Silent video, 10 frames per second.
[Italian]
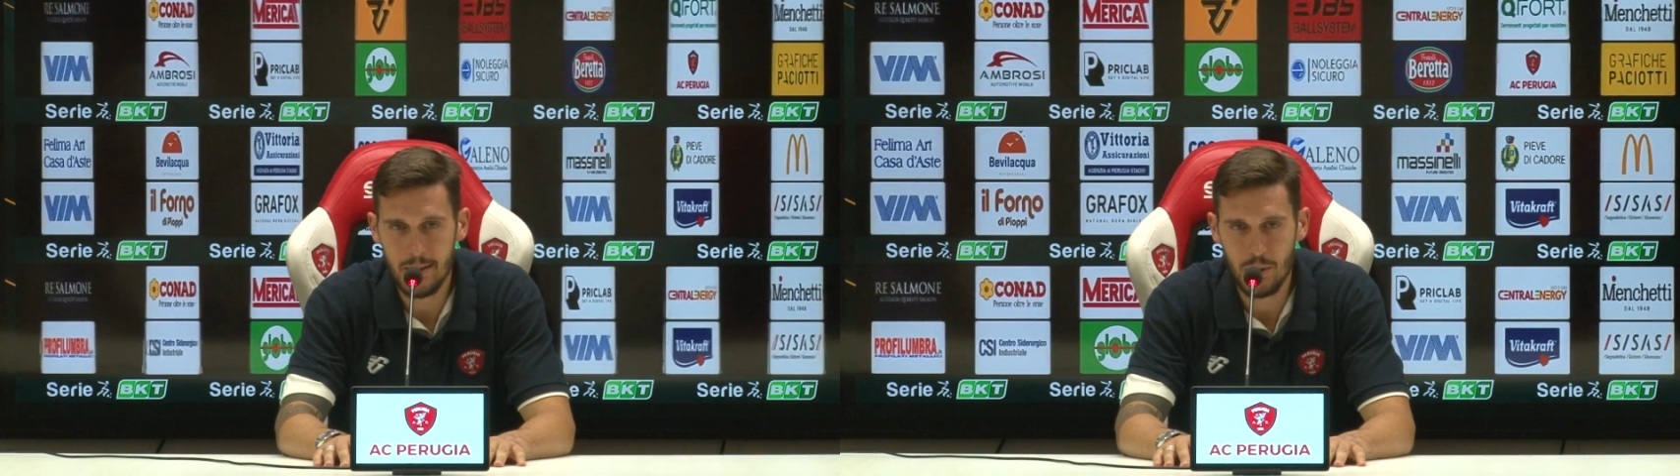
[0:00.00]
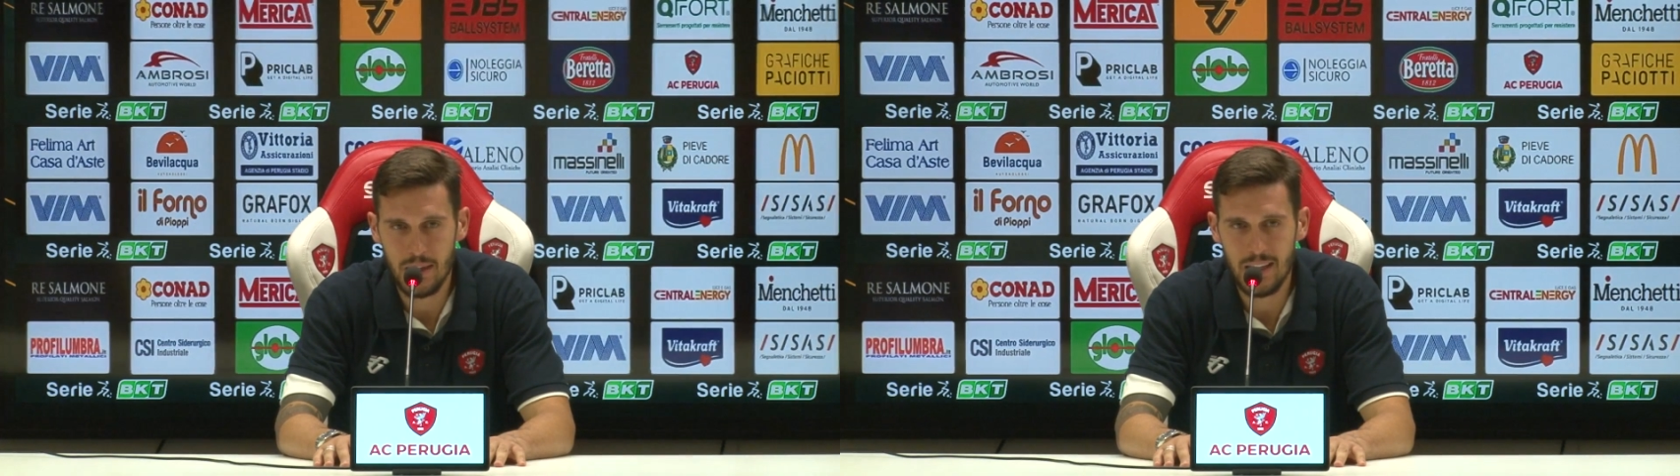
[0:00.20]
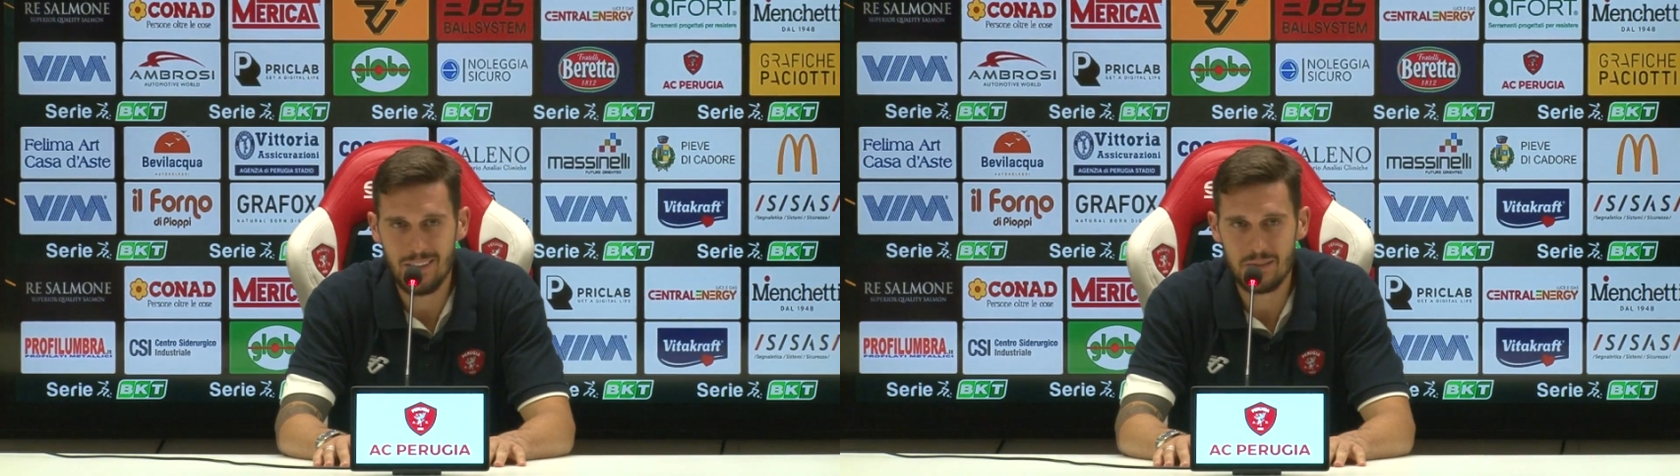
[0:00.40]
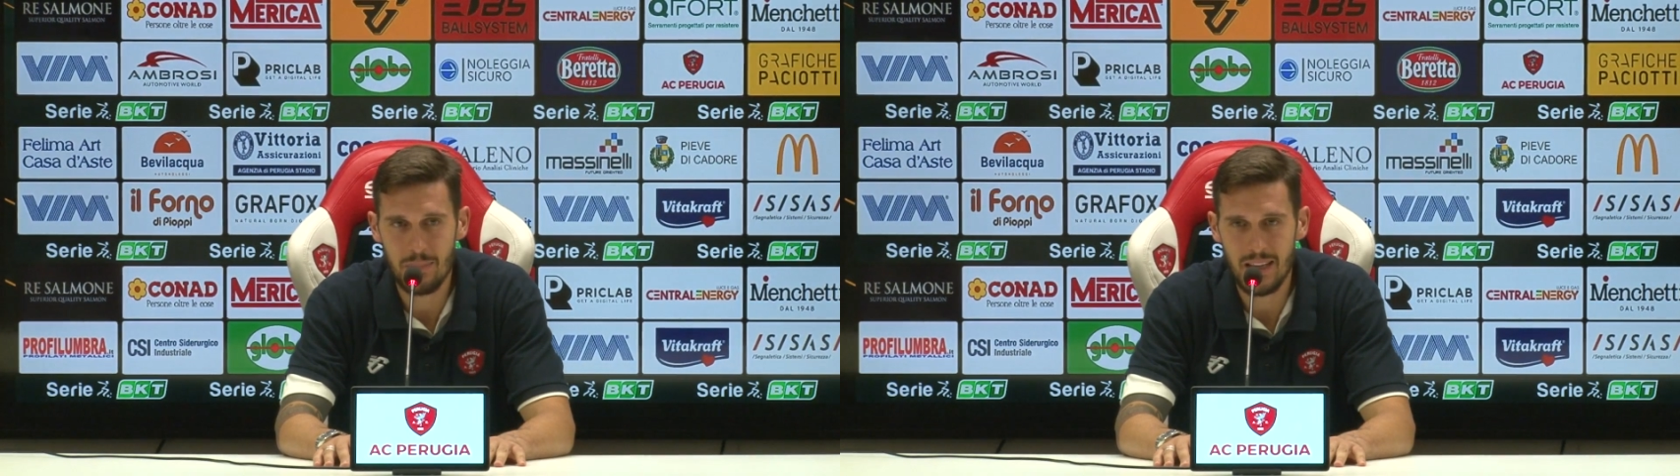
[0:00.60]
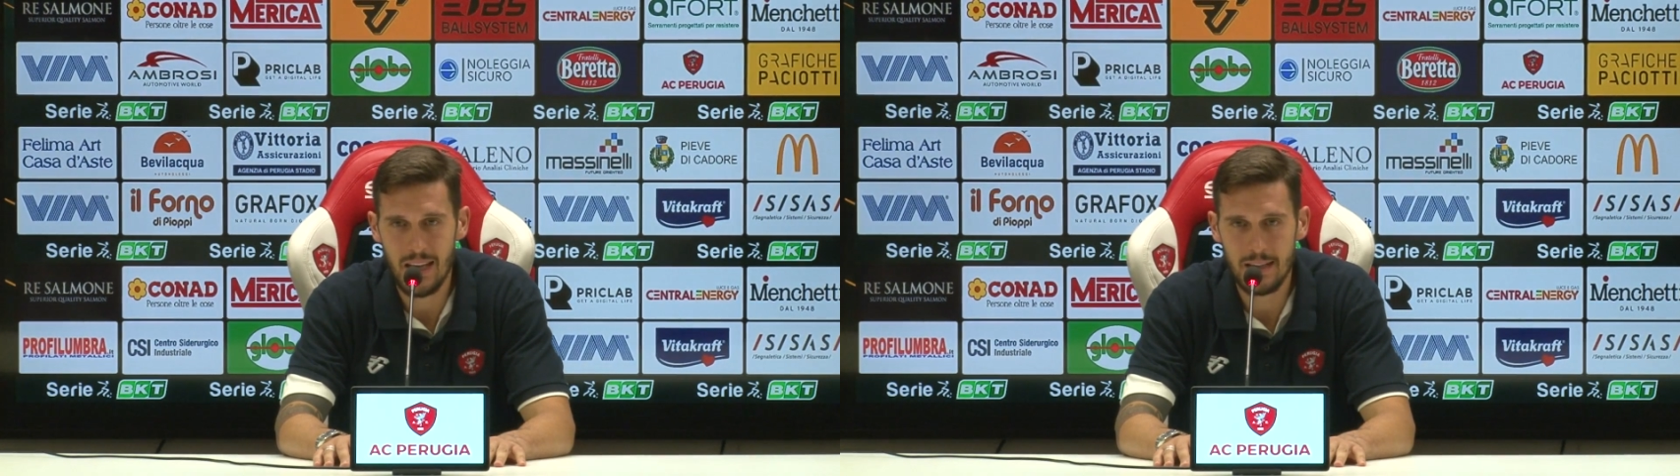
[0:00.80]
non andava
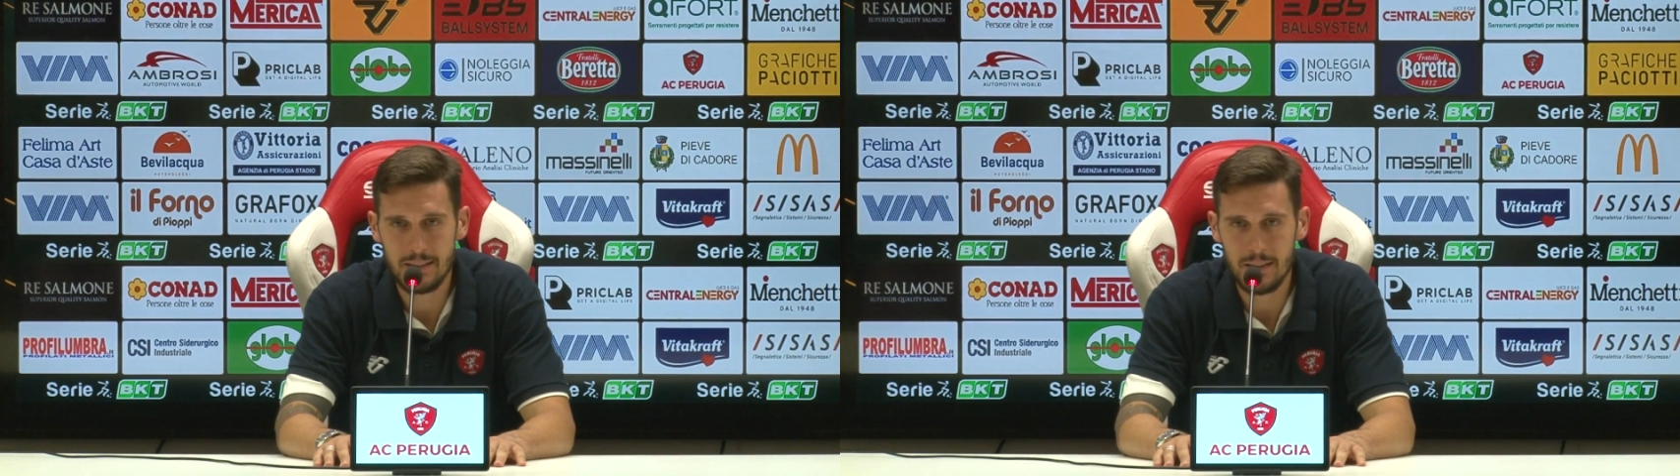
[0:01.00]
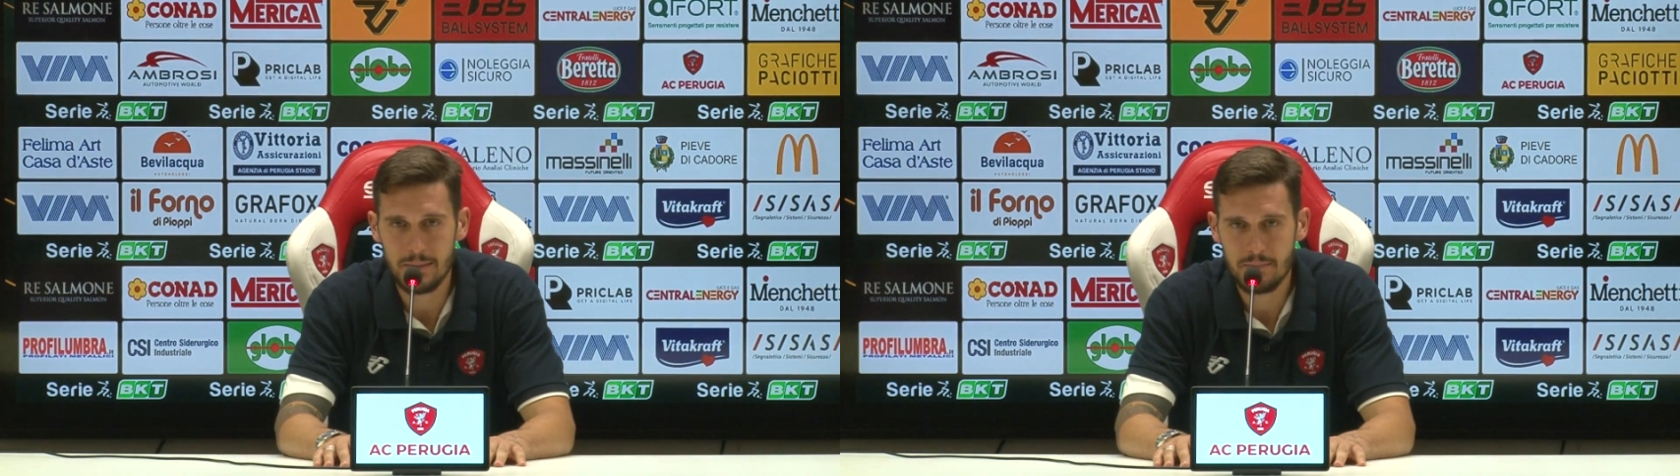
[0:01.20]
sbagliata,